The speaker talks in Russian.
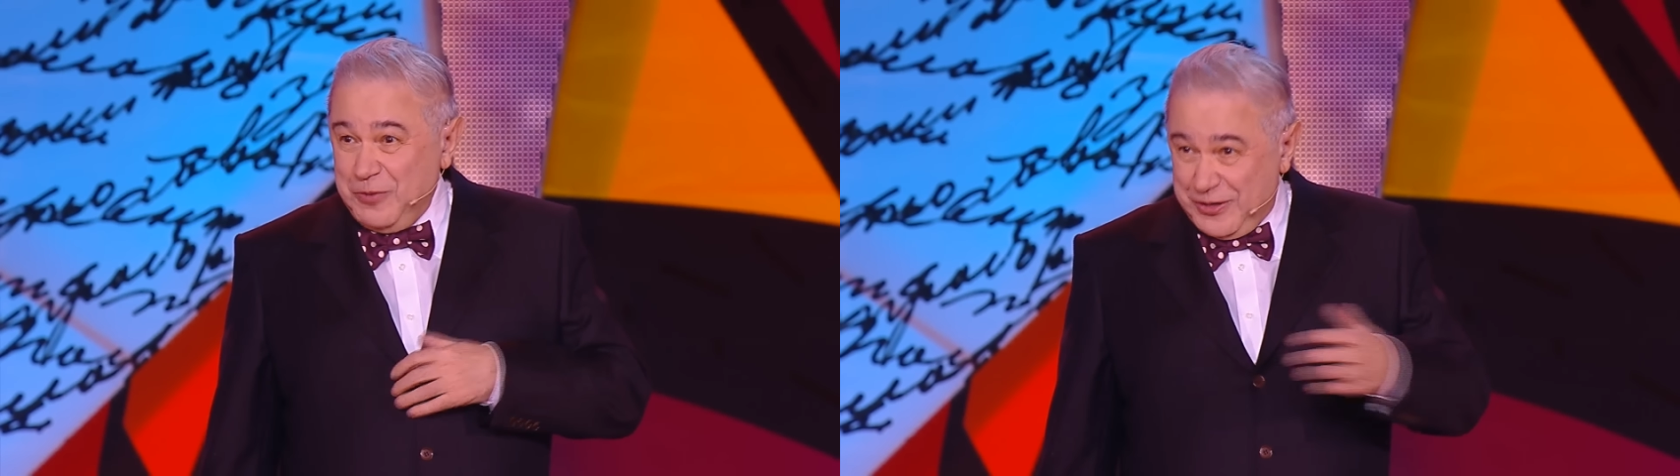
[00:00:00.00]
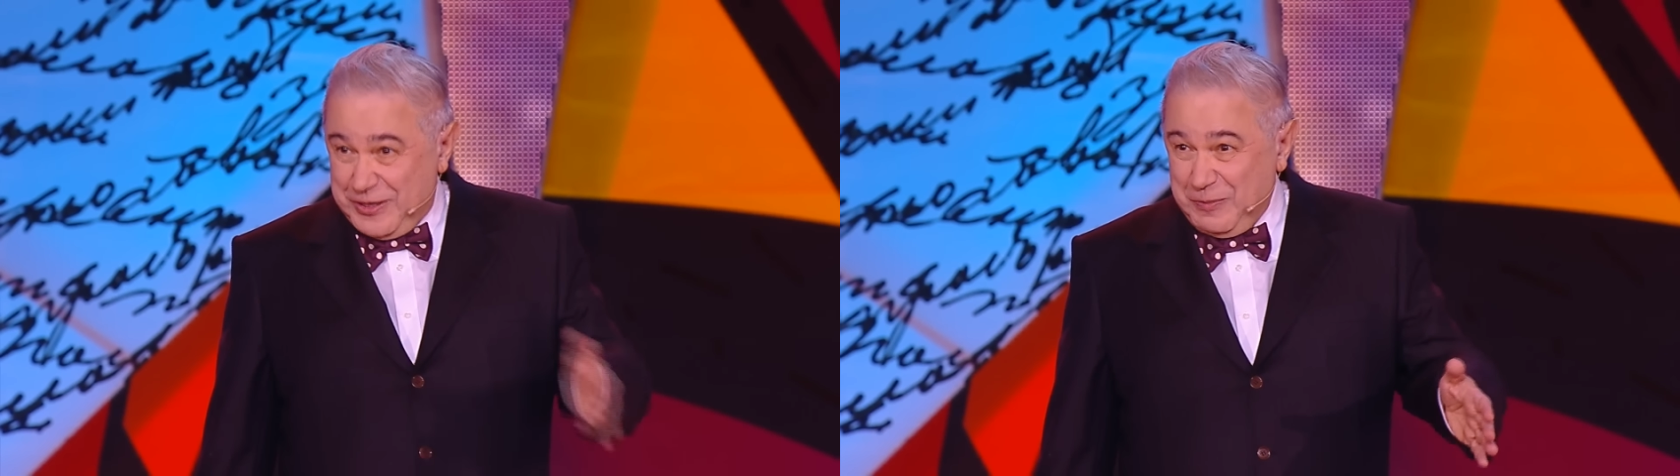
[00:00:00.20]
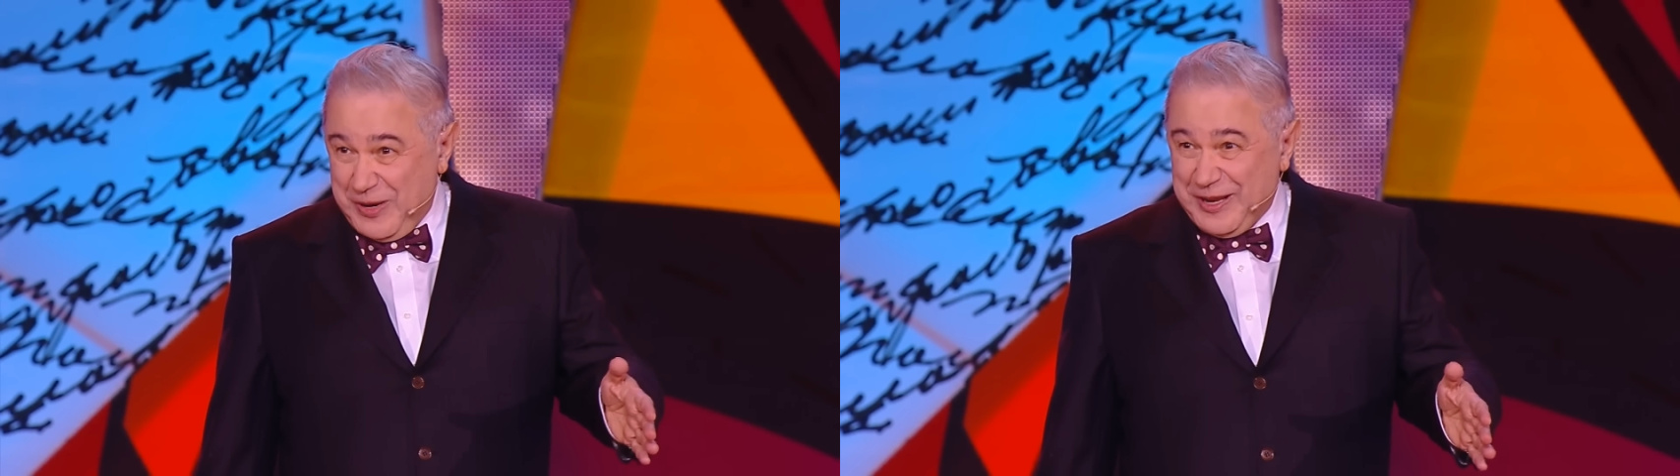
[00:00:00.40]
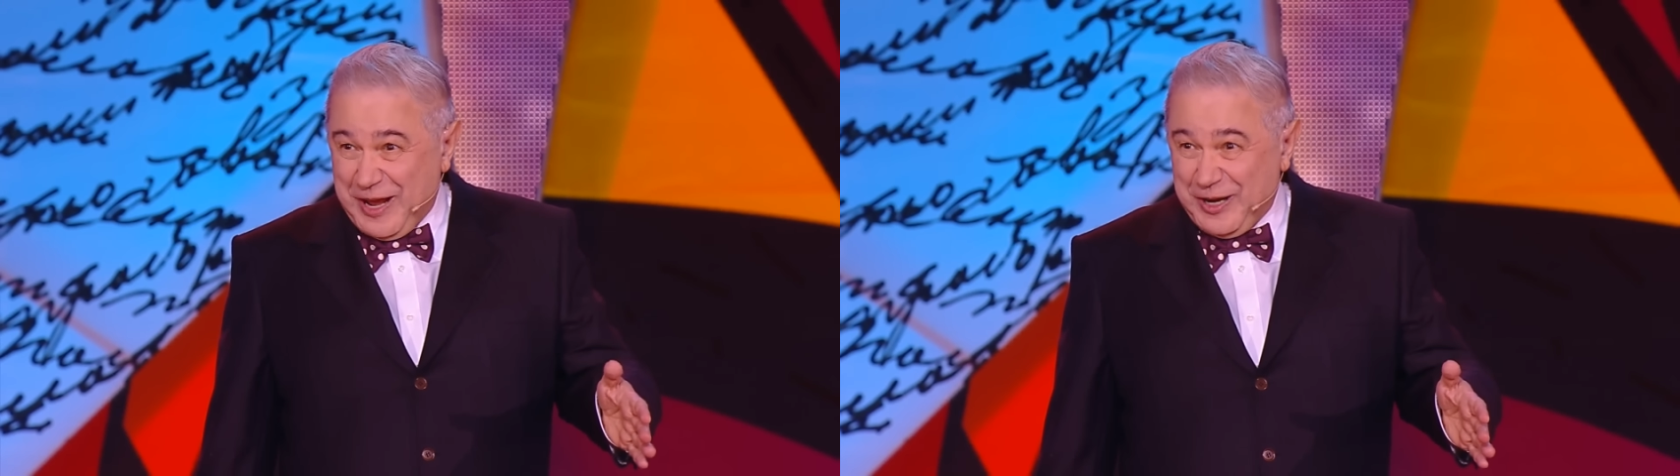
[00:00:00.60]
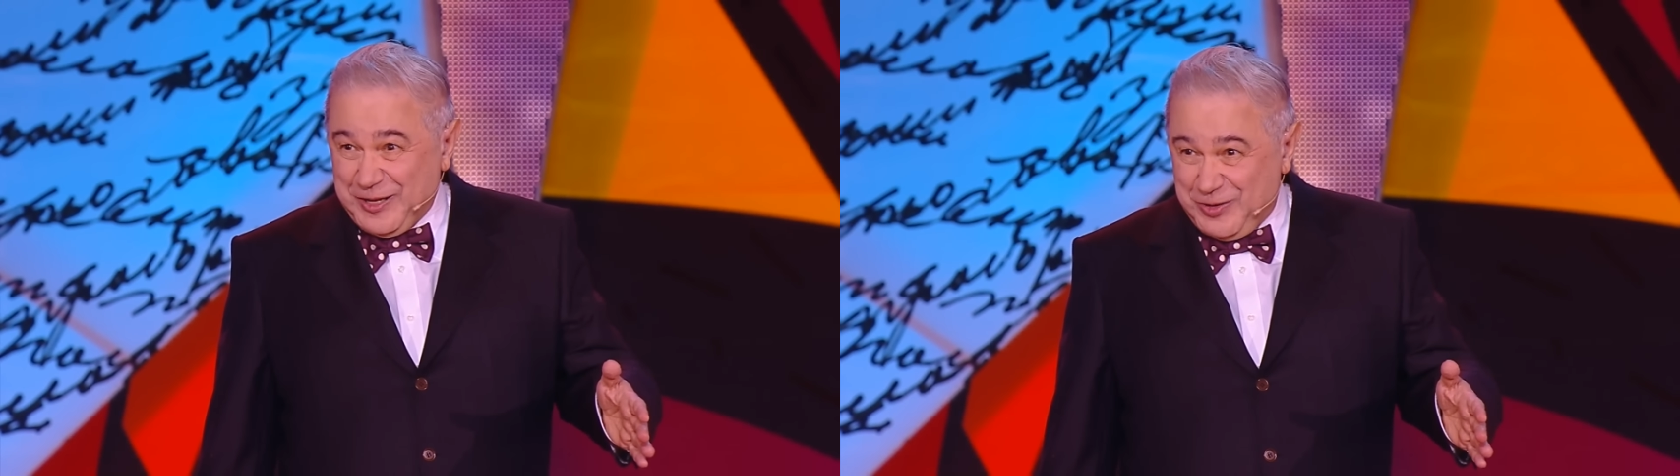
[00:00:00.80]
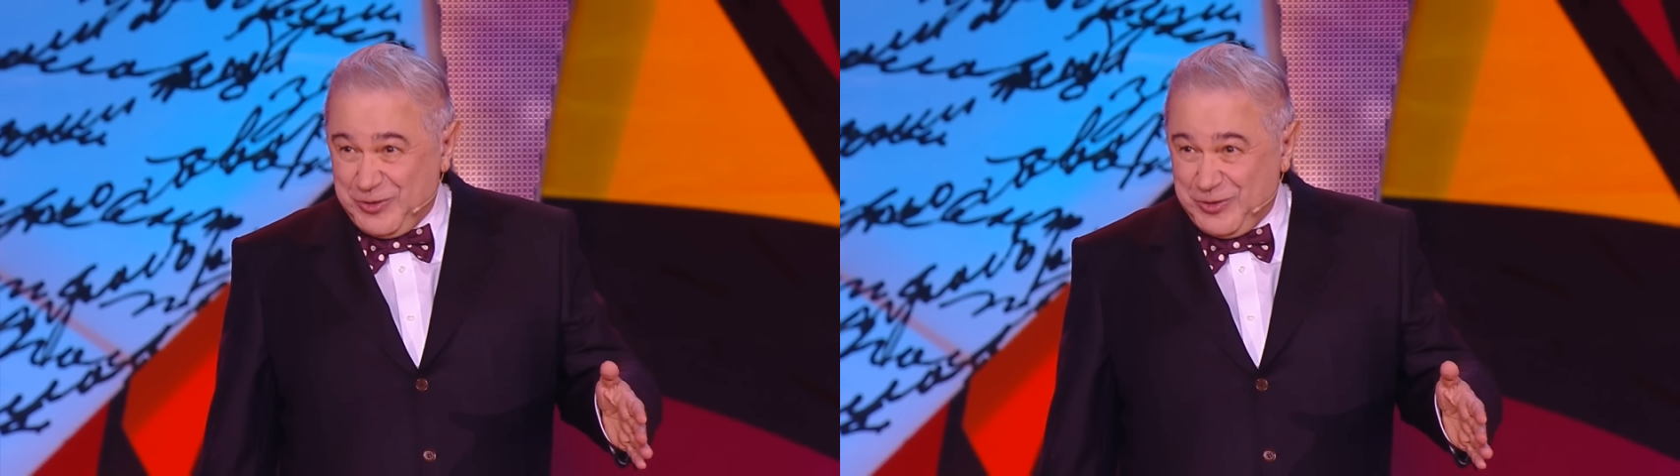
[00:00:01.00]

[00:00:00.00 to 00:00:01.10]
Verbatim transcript: можете мне нарезать